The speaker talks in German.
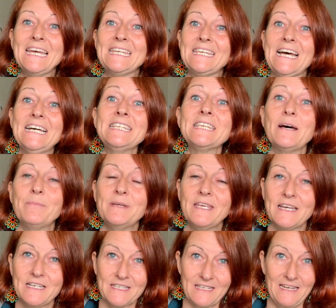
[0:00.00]
Das habe ich
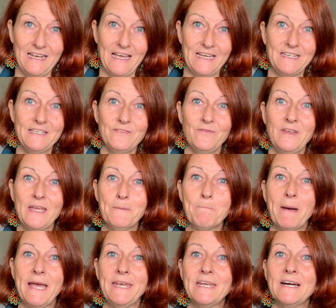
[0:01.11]
erst gelernt wegen
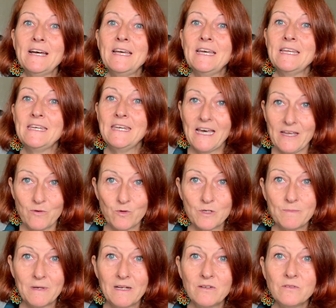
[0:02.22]
meiner
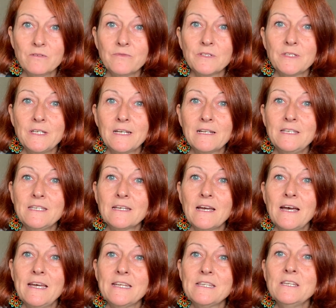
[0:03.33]

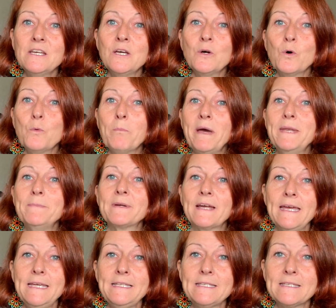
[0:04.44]
Nahrungsmittelunverträglichkeiten und meinem
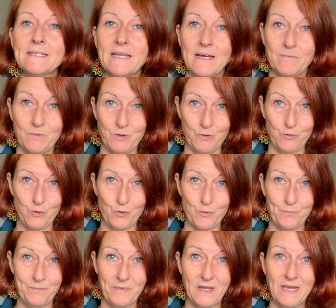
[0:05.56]

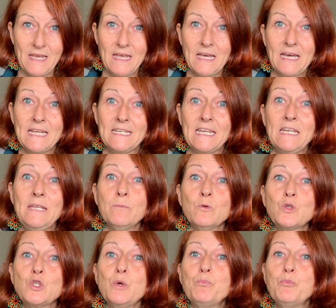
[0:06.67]
Reizdarmsyndrom. Denn ich
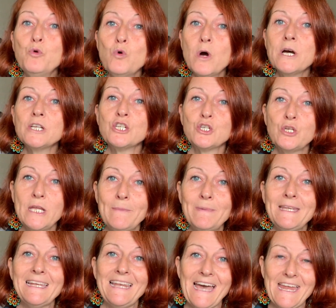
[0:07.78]
musste
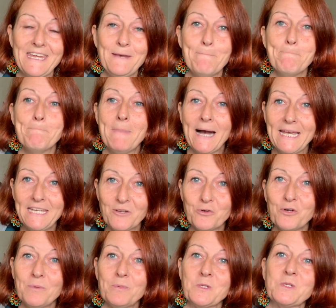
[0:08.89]
buchstäblich lernen, meinen
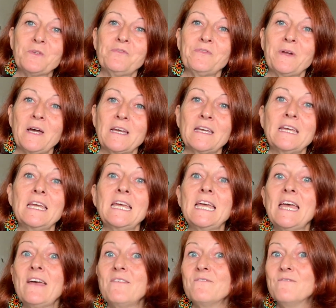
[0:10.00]
Körper zu fragen,
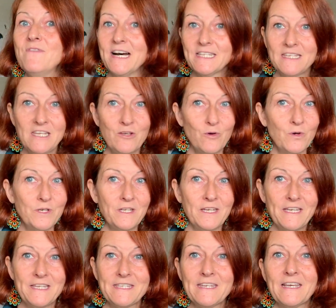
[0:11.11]
was ich heute
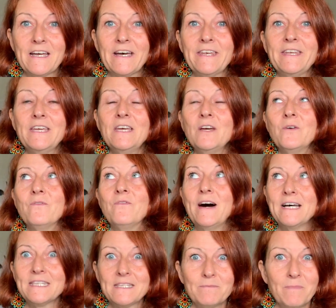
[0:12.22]
essen kann
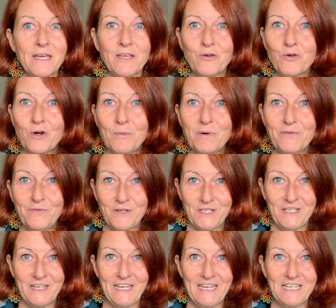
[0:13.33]
was mein Körper
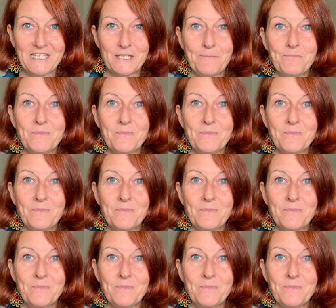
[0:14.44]
verträgt.